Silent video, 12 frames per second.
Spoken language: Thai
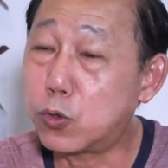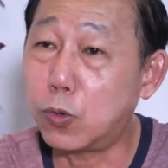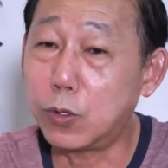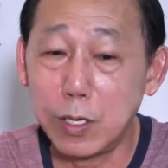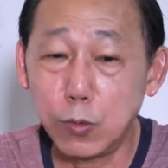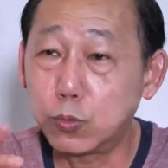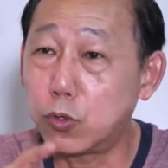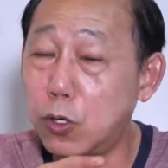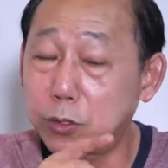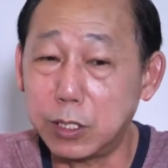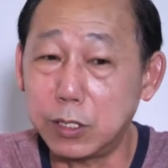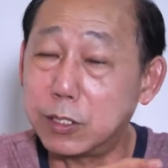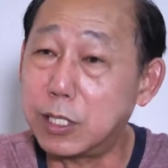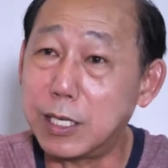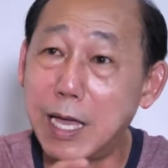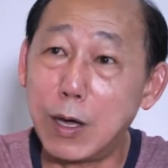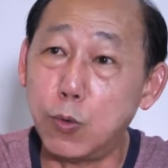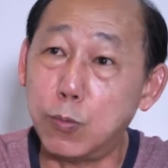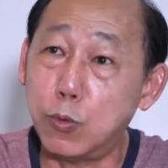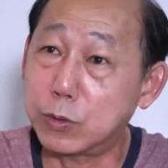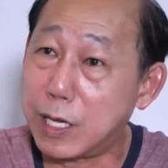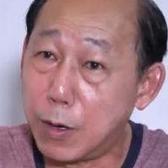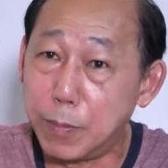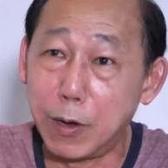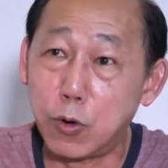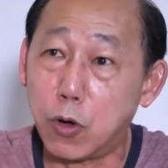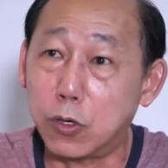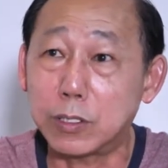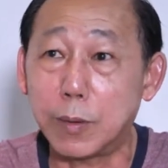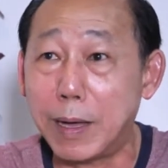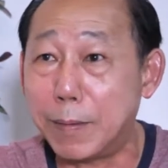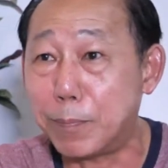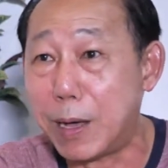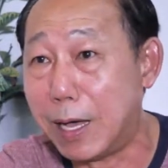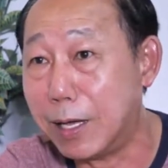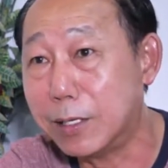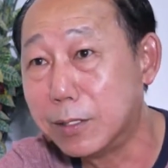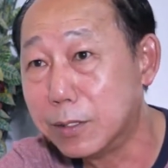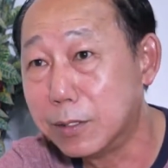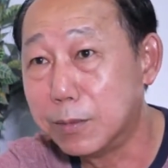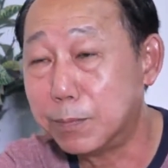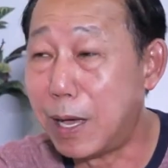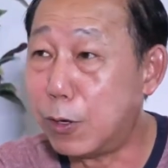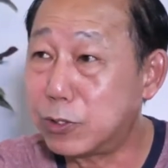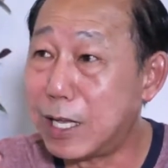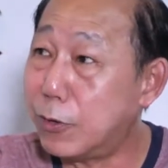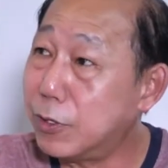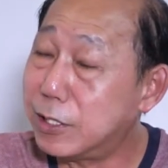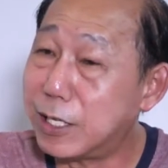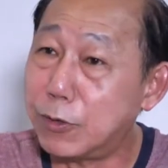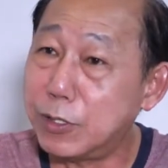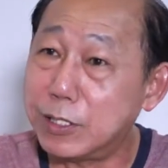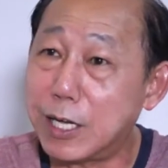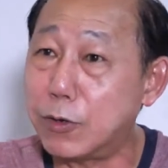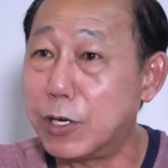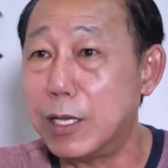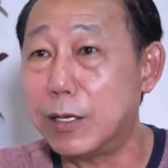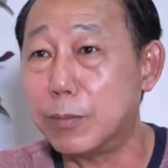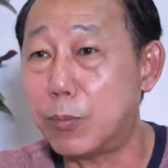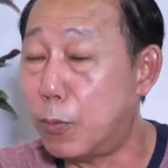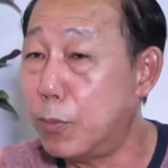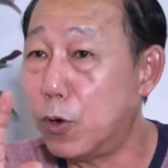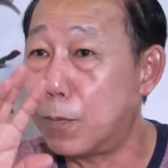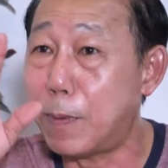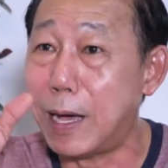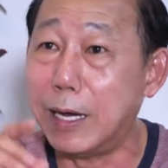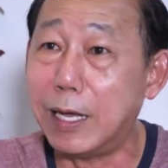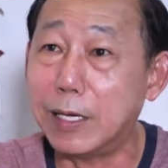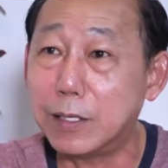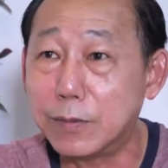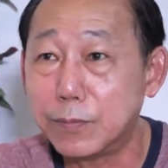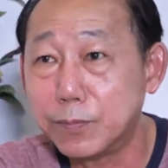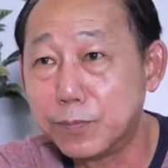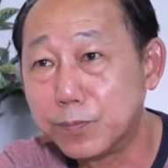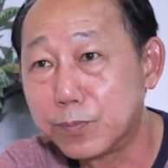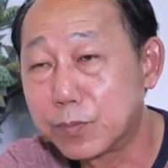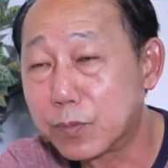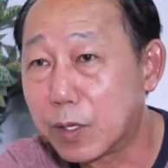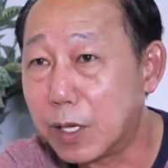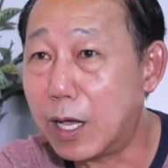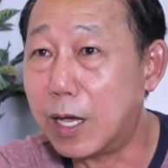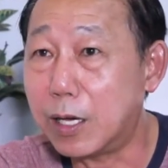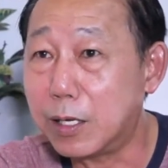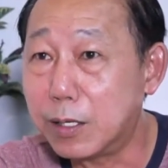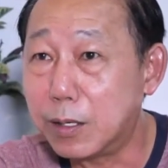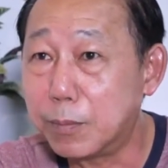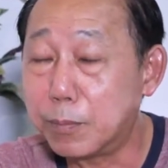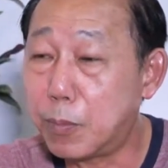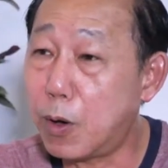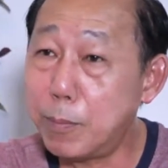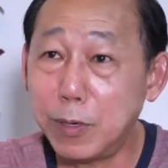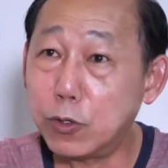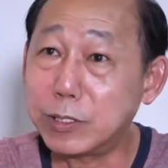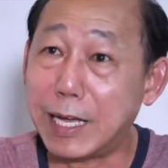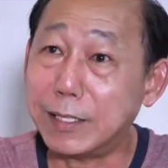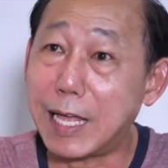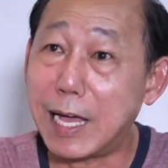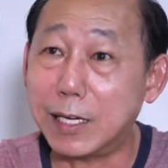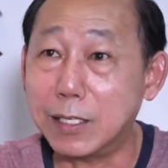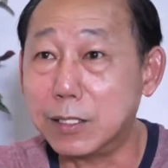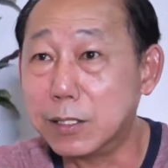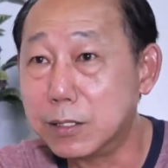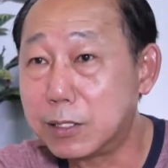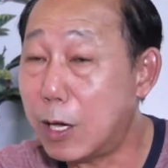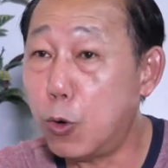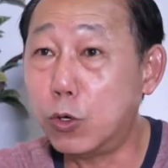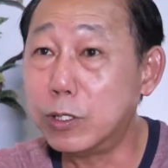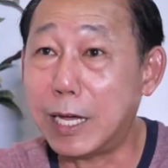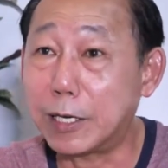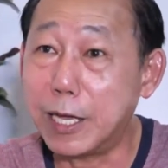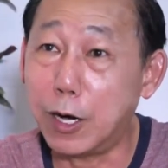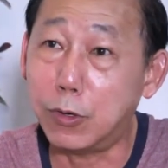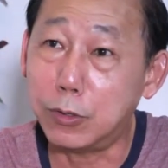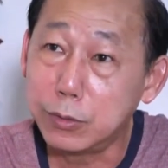ส่งให้ลูกน้องตื่นตีห้าหกโมงเช้าไปเอาของสะพานป่าเอาเจ้านี้เจ้านี้เจ้านี้ผมไม่ต้องไปละอ่าเพราะไม่ต้องจ่ายตังค์ใช้โอนอย่างเดียว